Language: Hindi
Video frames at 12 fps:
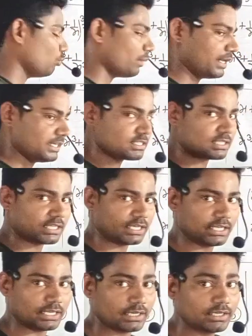क्यू माइनस
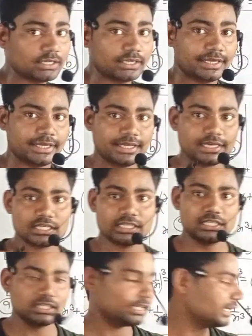थ्री एन एन
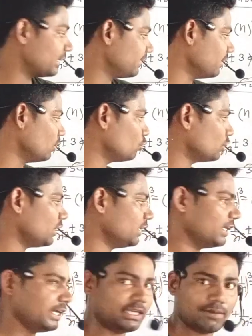कित एन की वैल्यू
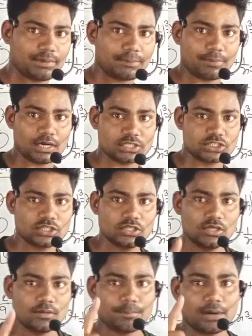कितनी दी गई यहाँ पर पाँच
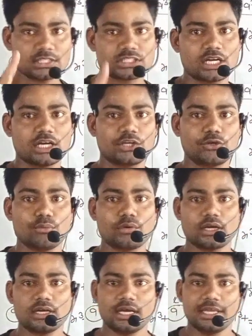पाँच का
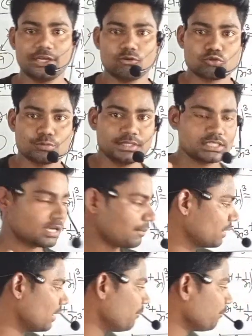क्यूब करना है उसमें से
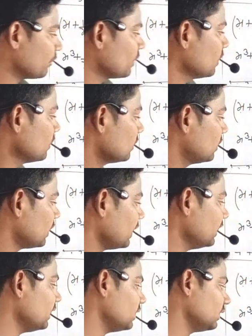आपका
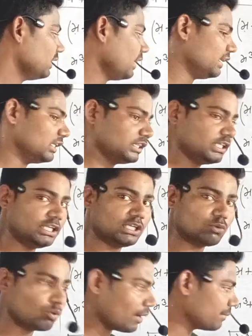थ्री यानी कि
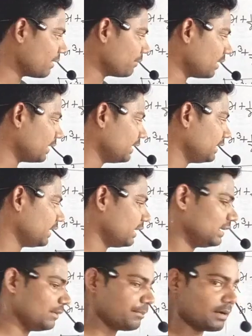तीन गुणा में आपका एन
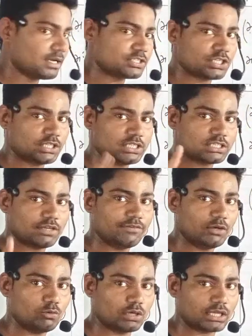यानी कि पाँच इसकी
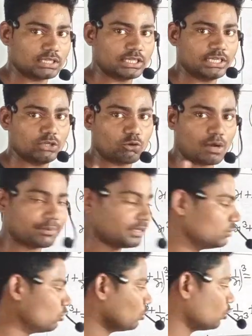वैल्यू घटा देनी है और
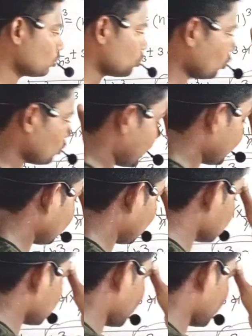आपकी जो दोस्तों डायरेक्ट